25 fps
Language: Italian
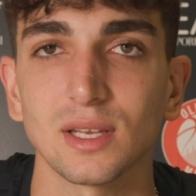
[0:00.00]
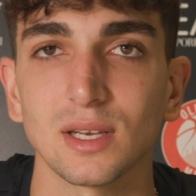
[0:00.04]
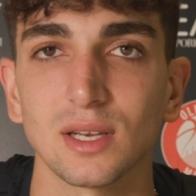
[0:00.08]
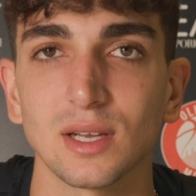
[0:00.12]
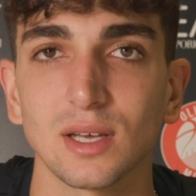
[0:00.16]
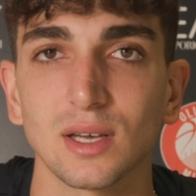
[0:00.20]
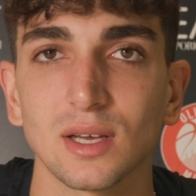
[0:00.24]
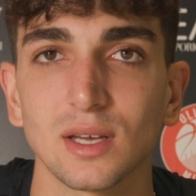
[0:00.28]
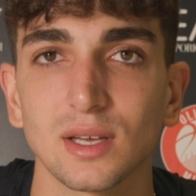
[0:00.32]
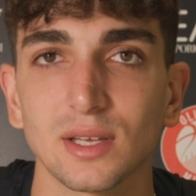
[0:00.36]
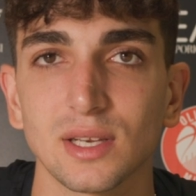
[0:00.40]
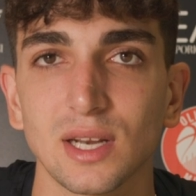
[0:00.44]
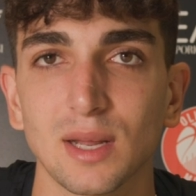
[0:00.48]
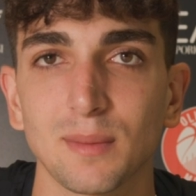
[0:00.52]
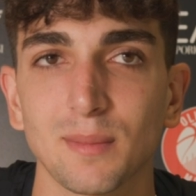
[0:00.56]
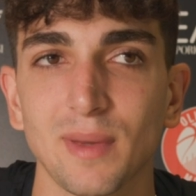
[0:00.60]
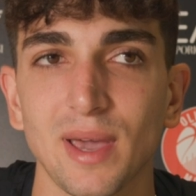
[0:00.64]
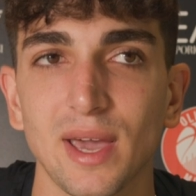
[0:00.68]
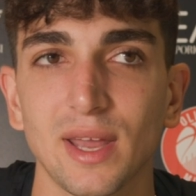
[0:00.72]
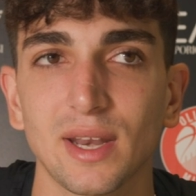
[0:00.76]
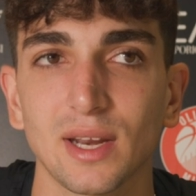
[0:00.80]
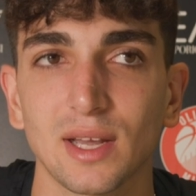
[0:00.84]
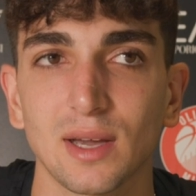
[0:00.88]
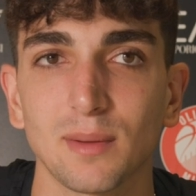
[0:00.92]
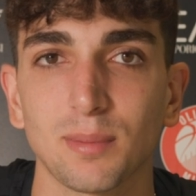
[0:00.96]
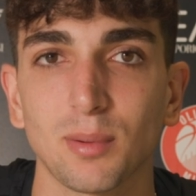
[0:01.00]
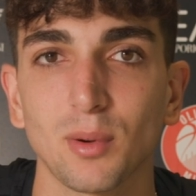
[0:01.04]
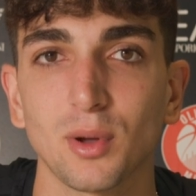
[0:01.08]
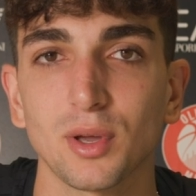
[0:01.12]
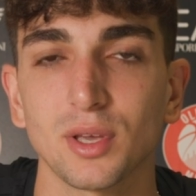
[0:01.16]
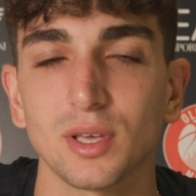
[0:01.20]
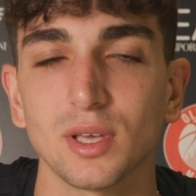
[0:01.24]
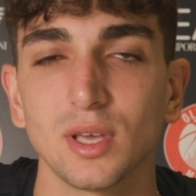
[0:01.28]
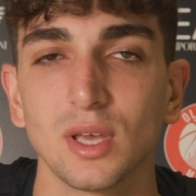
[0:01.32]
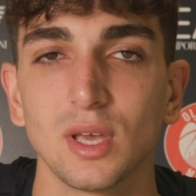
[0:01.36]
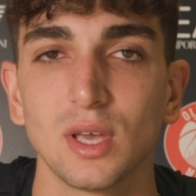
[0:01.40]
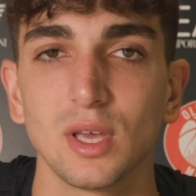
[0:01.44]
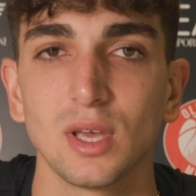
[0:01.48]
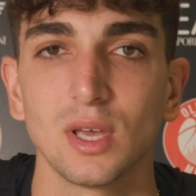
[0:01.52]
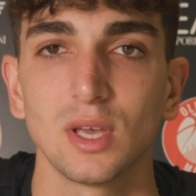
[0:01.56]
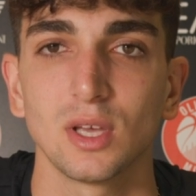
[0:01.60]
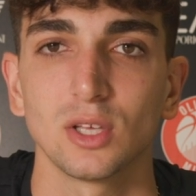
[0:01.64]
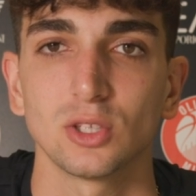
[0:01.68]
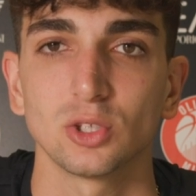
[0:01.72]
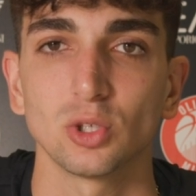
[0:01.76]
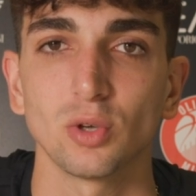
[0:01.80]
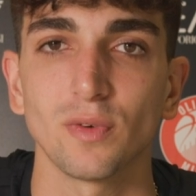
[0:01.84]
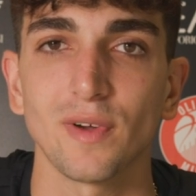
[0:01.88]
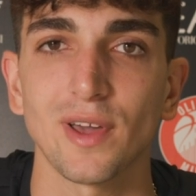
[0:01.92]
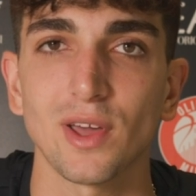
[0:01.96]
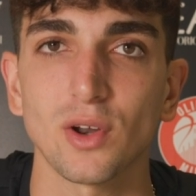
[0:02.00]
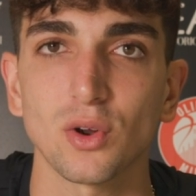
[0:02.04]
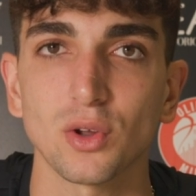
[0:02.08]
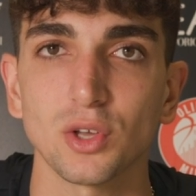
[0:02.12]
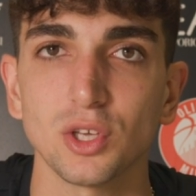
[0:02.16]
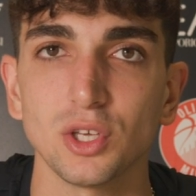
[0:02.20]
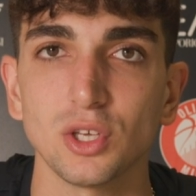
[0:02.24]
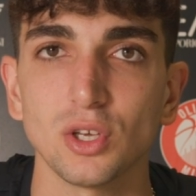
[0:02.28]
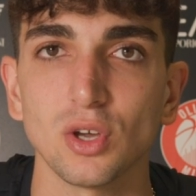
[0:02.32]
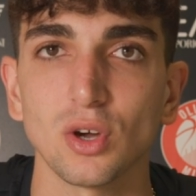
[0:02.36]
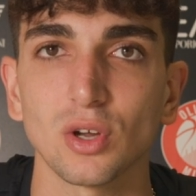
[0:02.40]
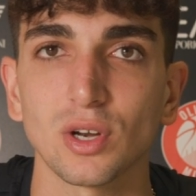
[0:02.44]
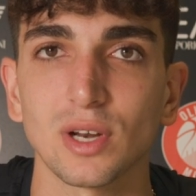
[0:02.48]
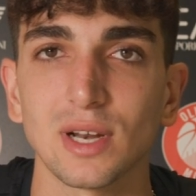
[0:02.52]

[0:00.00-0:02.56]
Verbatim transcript: in, in America, poi dove ero io,